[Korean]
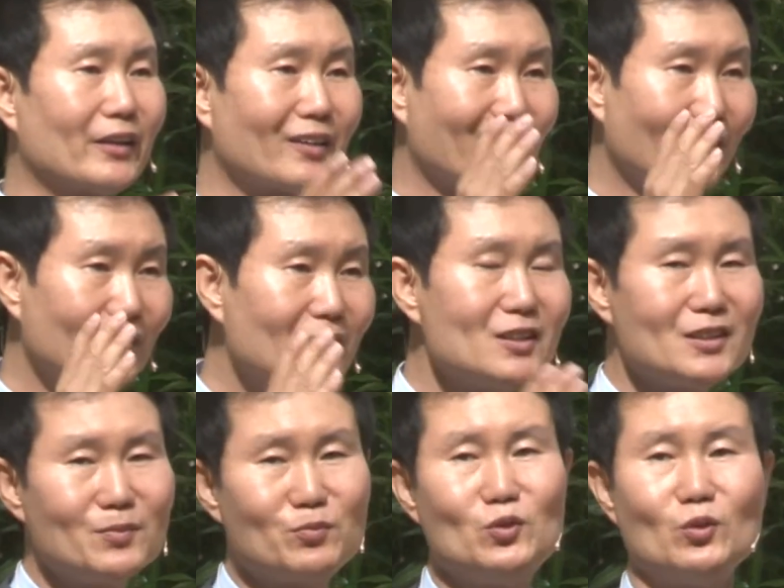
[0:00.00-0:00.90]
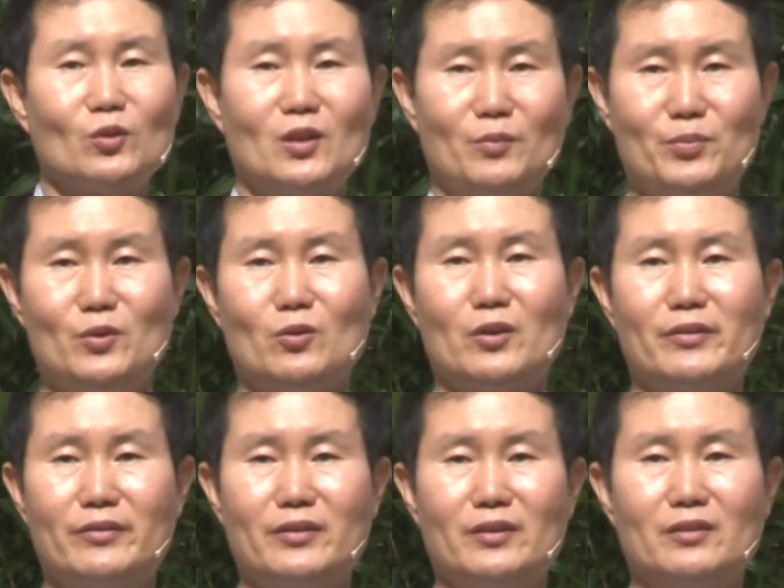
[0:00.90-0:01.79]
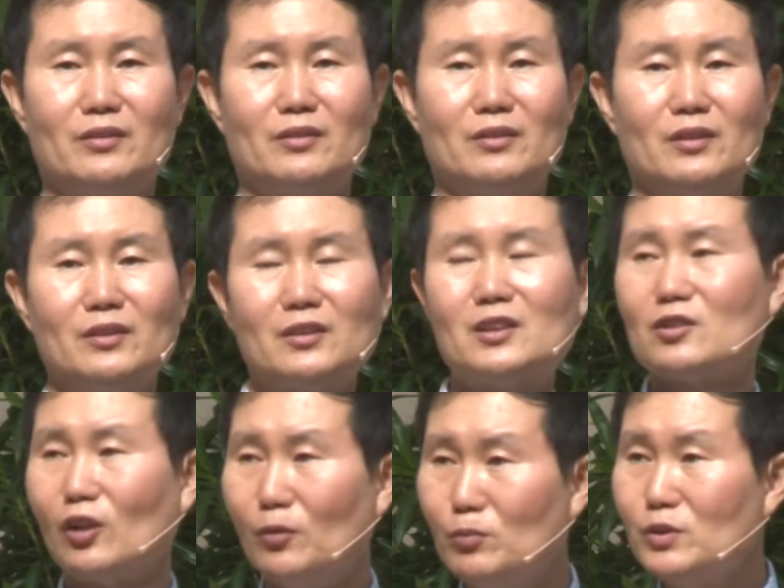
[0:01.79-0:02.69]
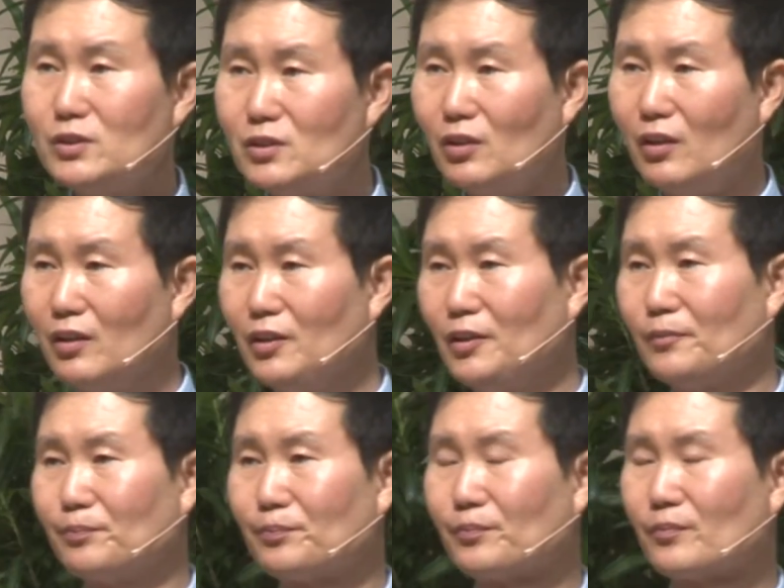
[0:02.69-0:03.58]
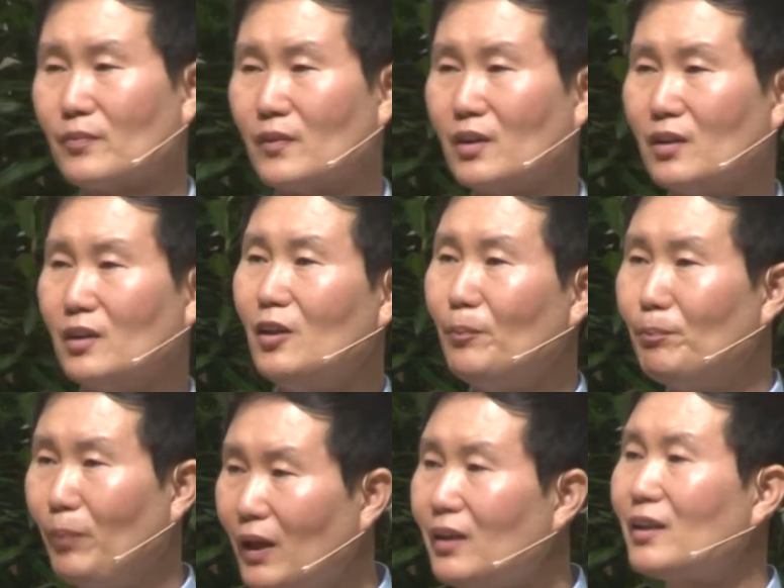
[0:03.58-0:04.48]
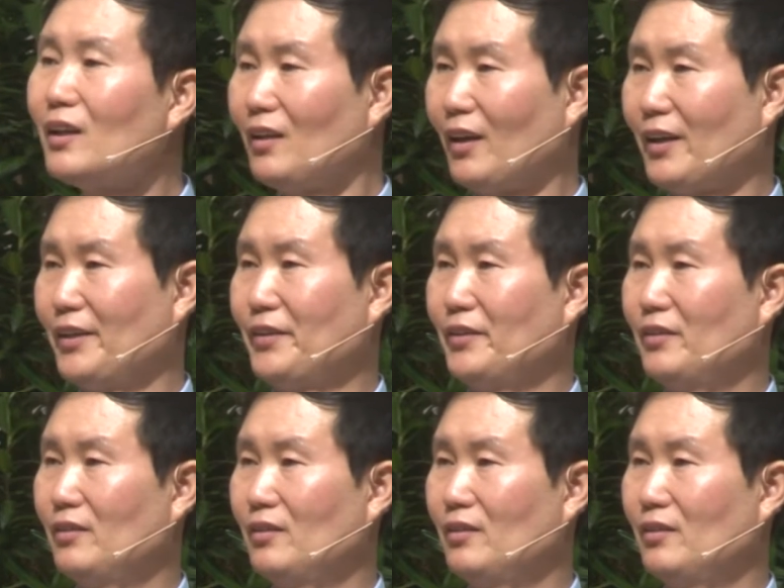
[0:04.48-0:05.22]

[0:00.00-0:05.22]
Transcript: 거기에 집중을 할 필요가 있어요. 특히 젊은 시절에는 이거 빨리 깨달아야 돼.